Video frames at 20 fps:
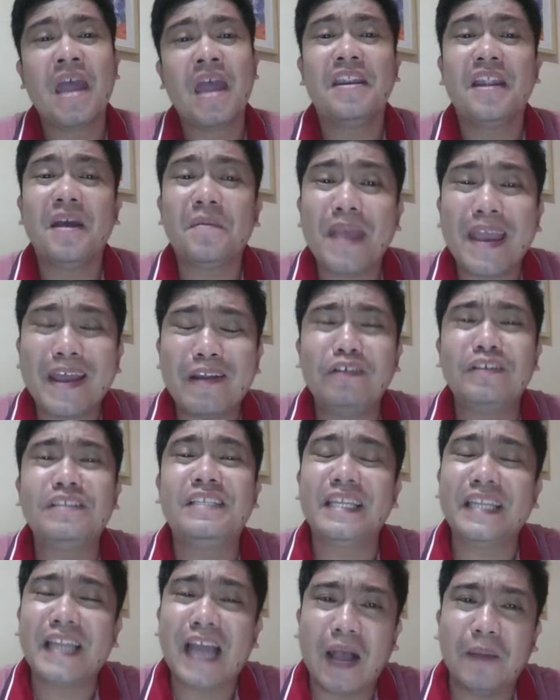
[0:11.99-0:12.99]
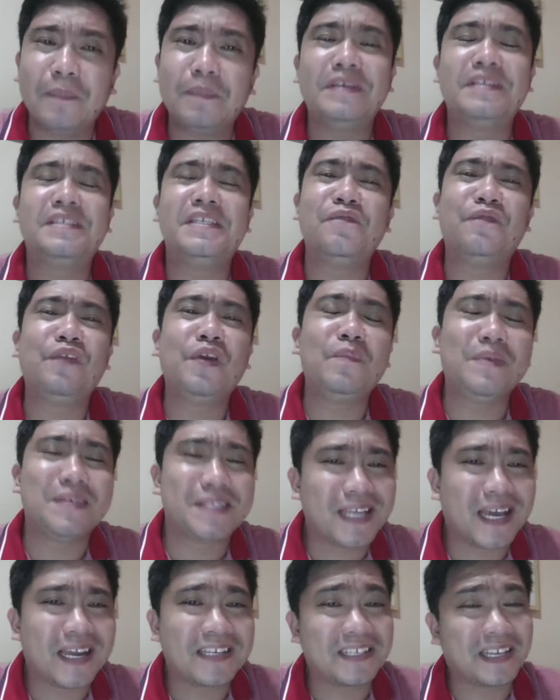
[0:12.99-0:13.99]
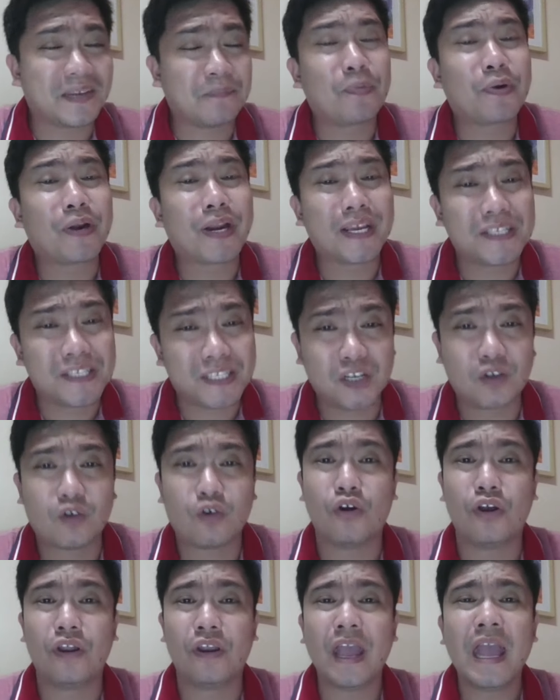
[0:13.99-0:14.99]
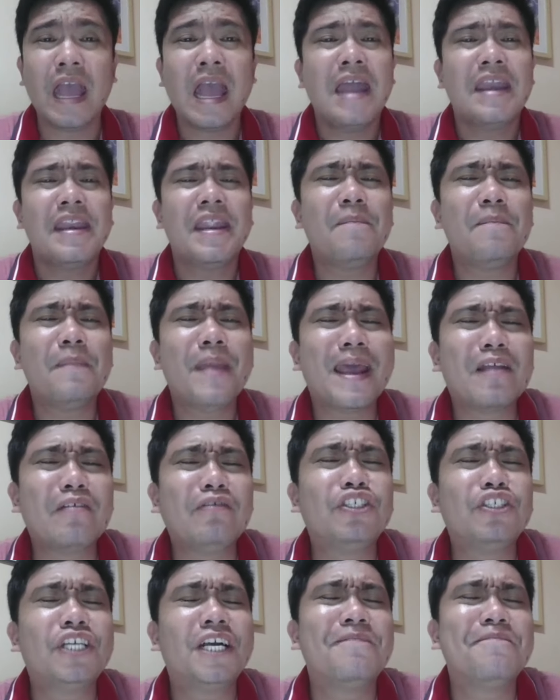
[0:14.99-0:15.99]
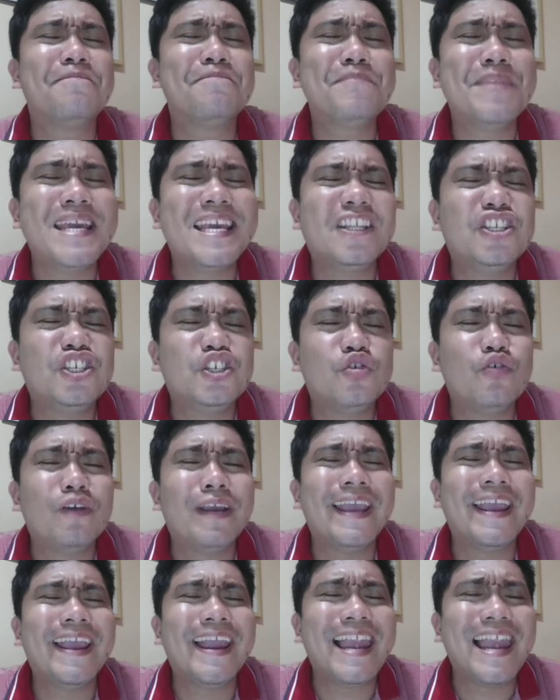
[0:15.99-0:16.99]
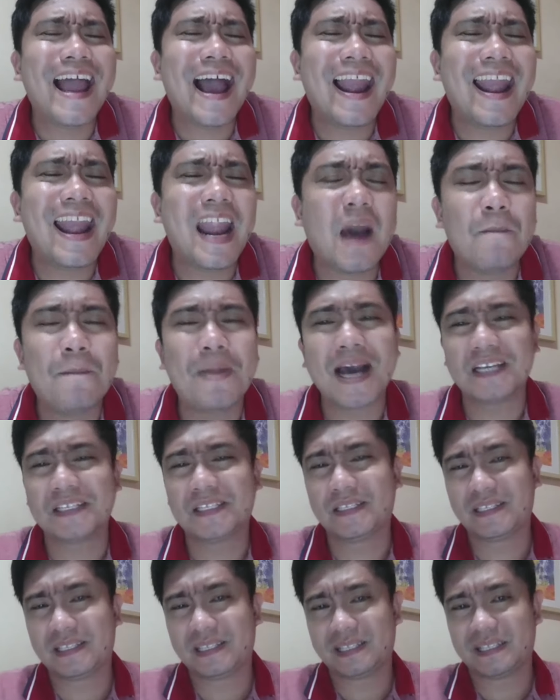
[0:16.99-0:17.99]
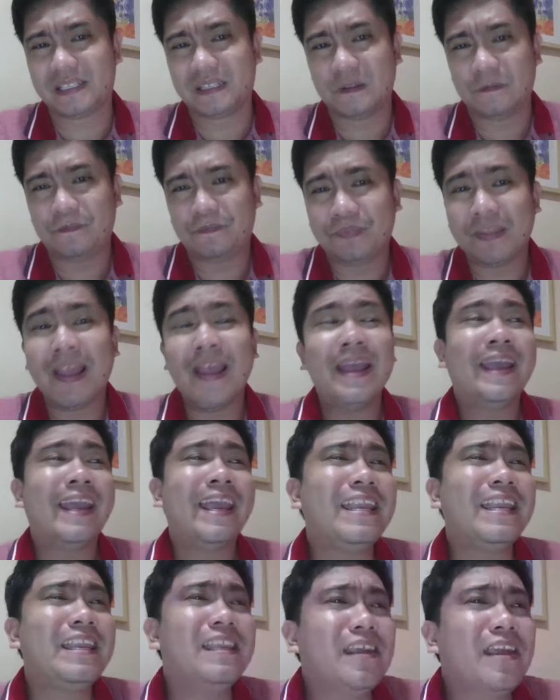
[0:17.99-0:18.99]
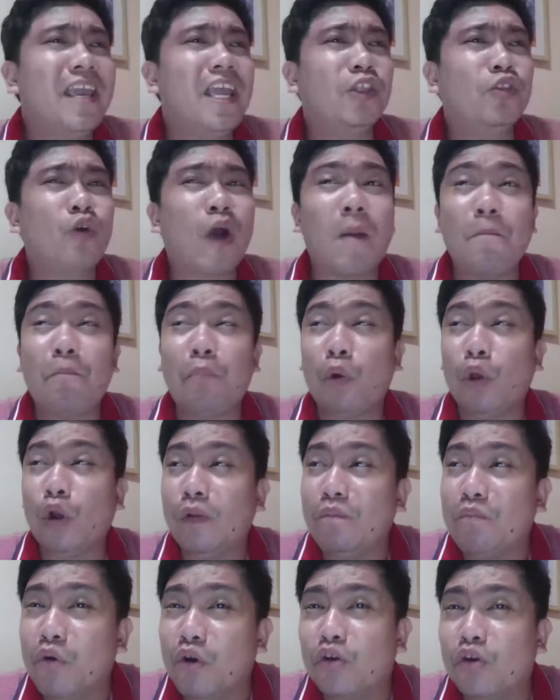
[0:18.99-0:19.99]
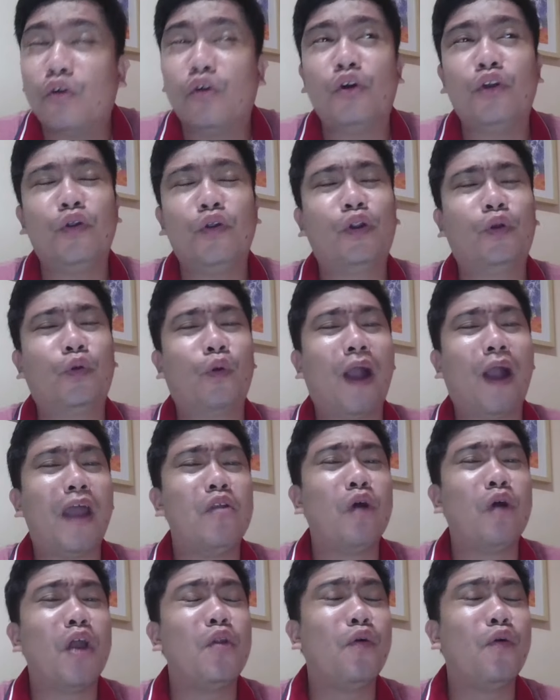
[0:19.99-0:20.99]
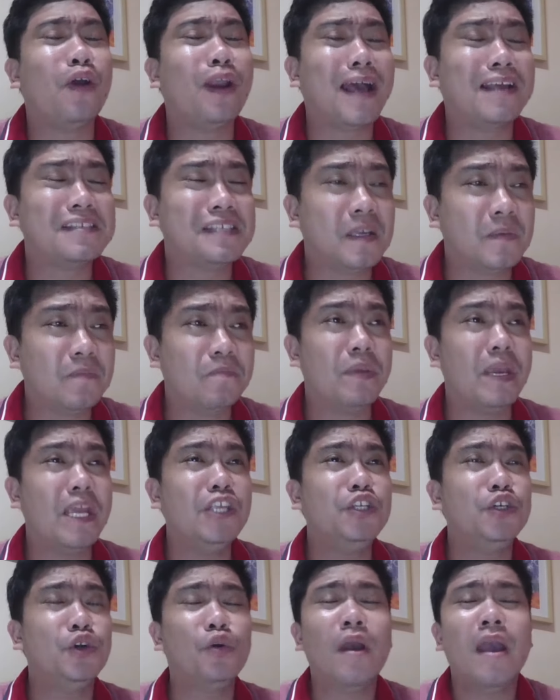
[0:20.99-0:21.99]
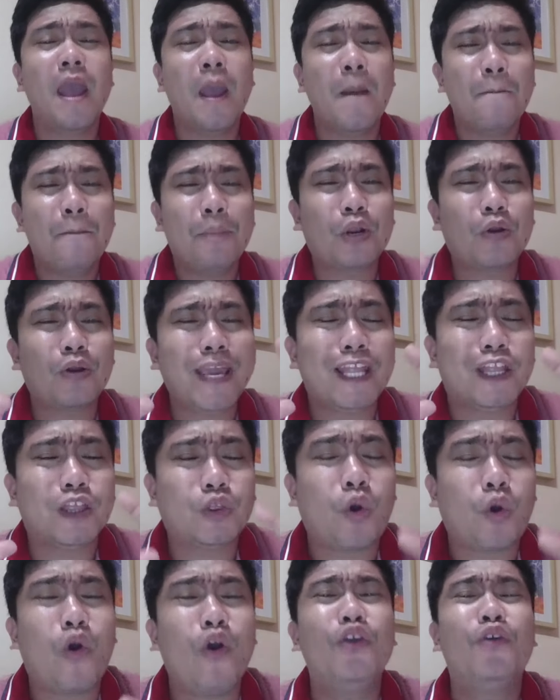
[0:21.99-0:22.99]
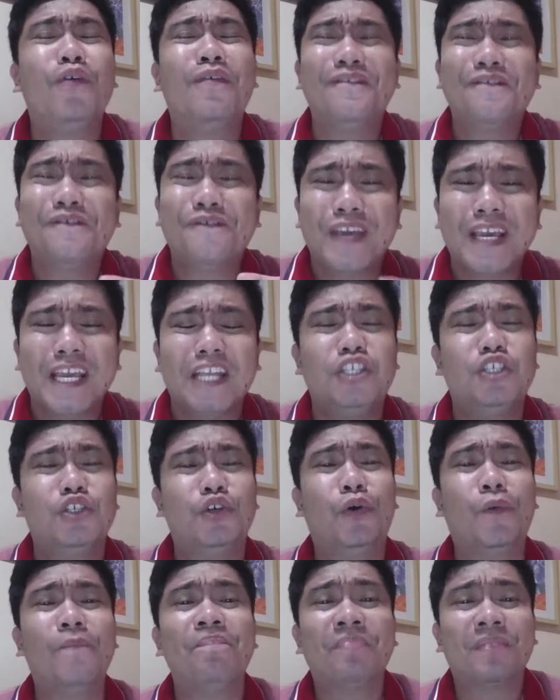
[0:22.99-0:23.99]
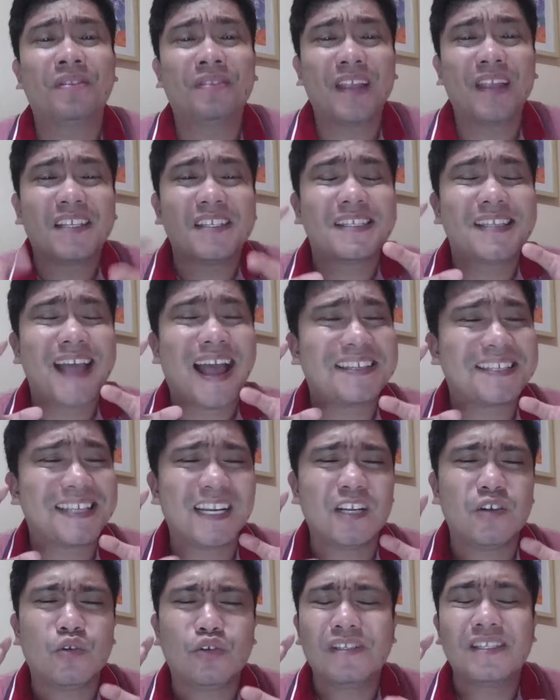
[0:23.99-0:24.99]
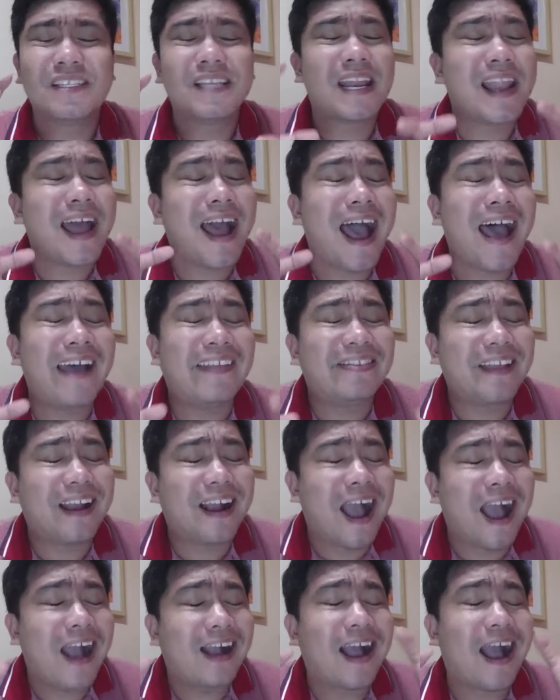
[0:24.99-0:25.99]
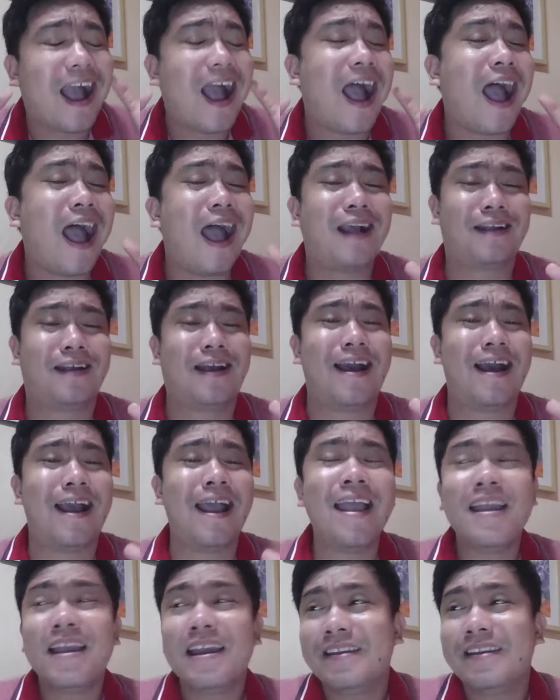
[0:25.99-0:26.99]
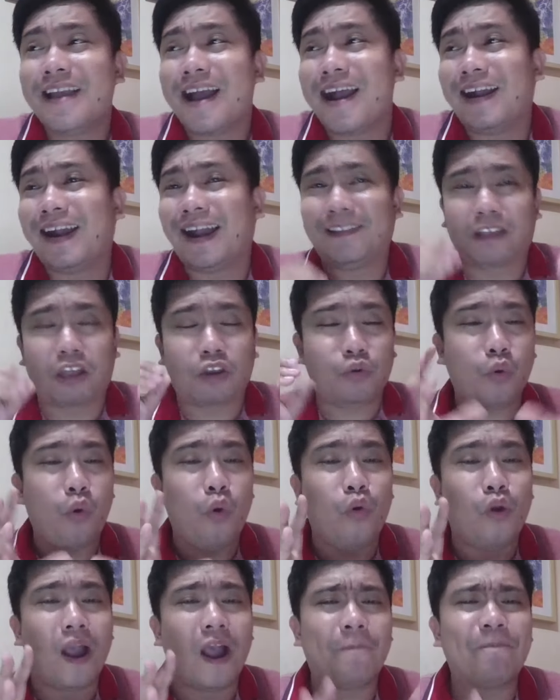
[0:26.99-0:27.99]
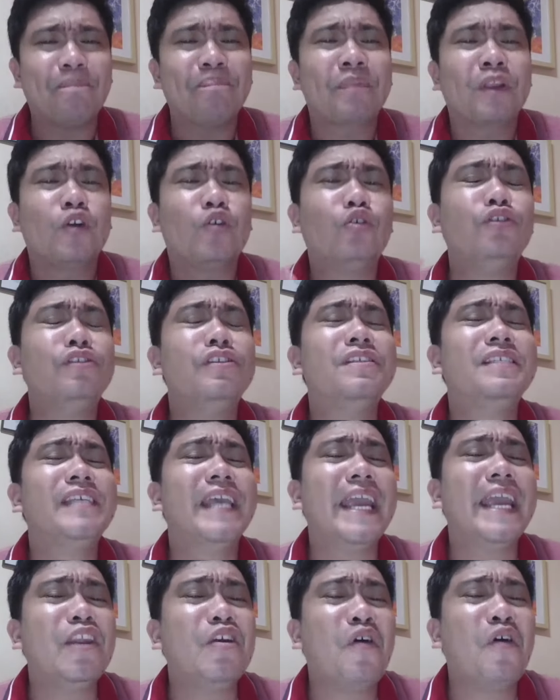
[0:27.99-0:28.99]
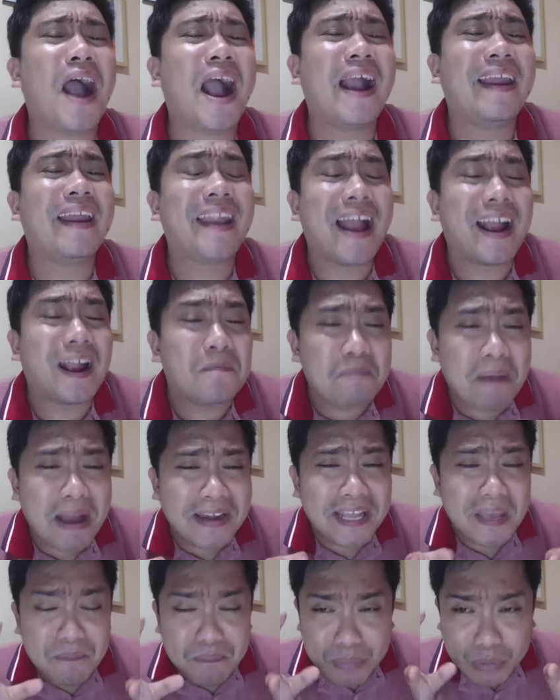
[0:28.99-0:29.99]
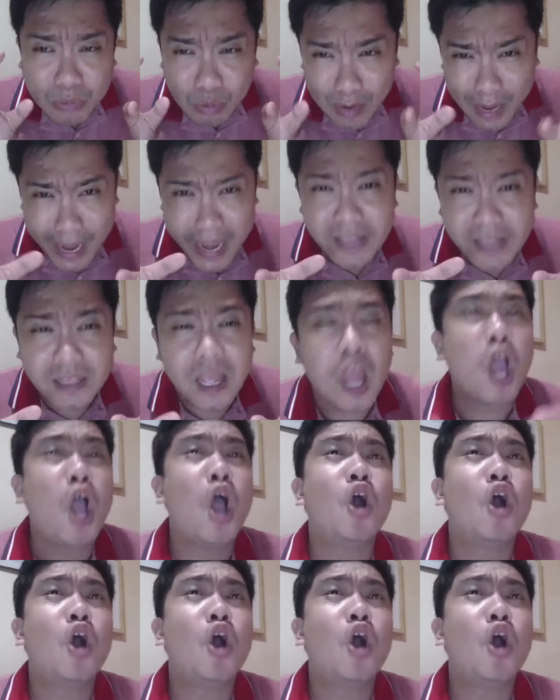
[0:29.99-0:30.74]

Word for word: na meron sinabi si VP Sara sa press con na meron siyang bidyong ilalabas hindi ito ang polboron or kung ano-anong klasing video, pero ito yung video na sasagot sa lahat ng haka-haka ng katanungan kung sino ang nagmanipulate,